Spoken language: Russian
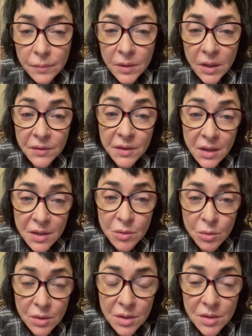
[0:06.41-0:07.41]
Я вторые
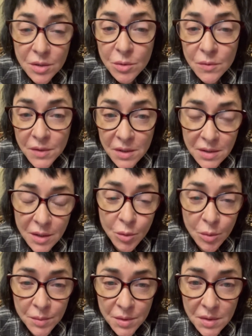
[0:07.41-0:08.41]
сутки сижу в детской
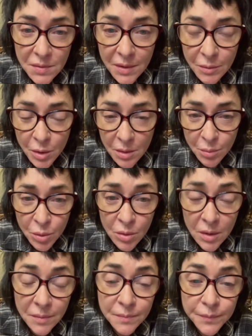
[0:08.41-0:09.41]
комнате своего
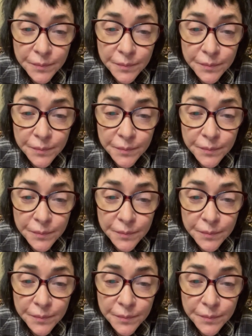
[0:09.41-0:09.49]
ребенка,